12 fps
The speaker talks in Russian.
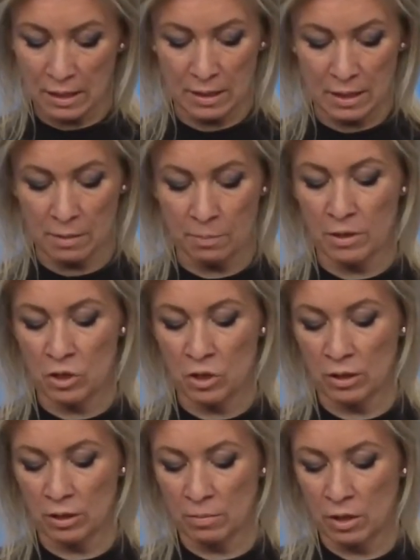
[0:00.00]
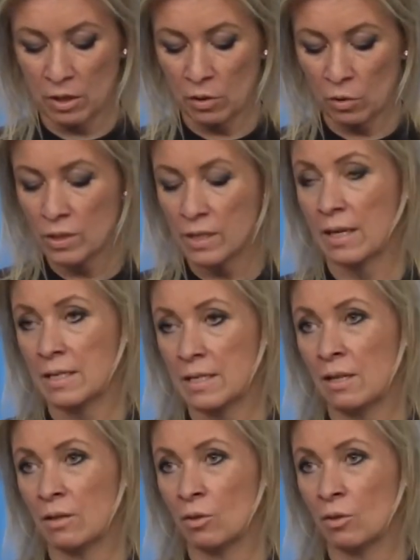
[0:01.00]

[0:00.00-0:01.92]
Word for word: Это Азербайджан, Армения, Грузия, Россия,